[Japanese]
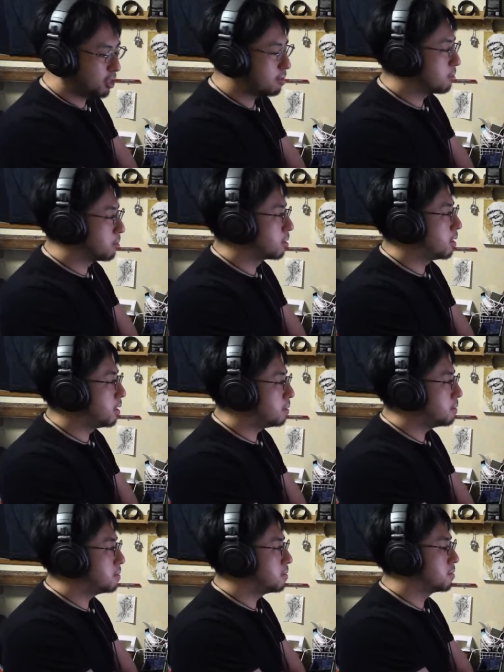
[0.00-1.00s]
ずっとやって
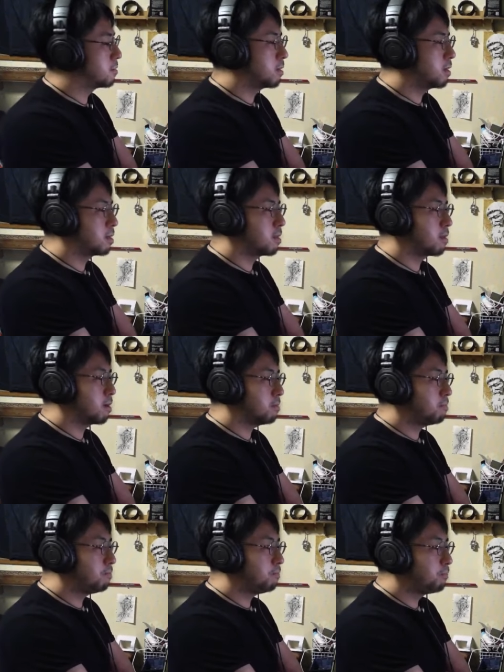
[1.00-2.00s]
たよ
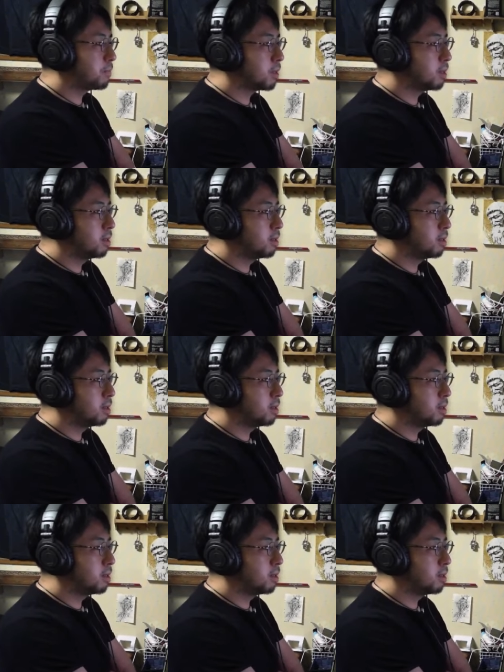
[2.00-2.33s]
ワド